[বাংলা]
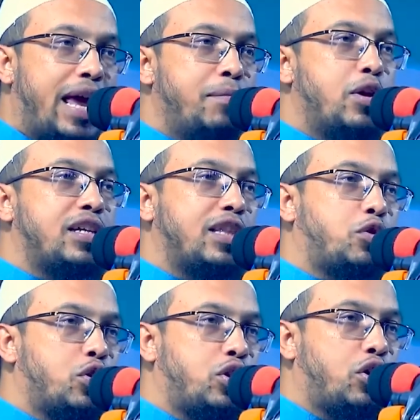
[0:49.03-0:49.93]
এই মোনাজাত
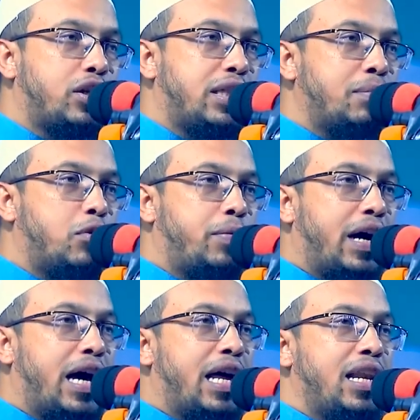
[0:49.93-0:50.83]
করতে করতে
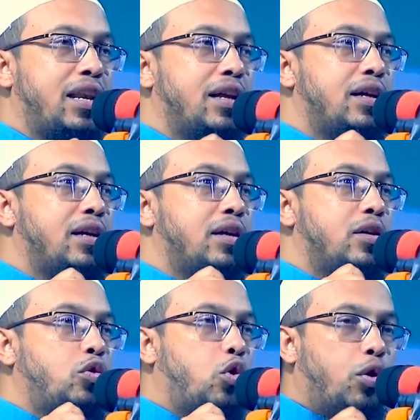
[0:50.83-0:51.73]
মোবাইল
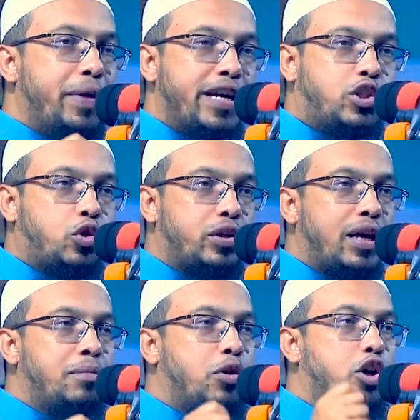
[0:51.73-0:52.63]
ঘুমের
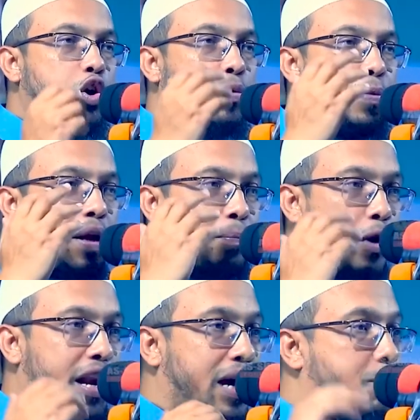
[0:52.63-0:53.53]
চোটে মুখের উপরে
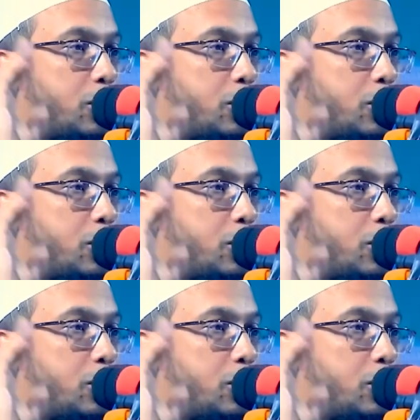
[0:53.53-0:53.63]
পড়ার আগ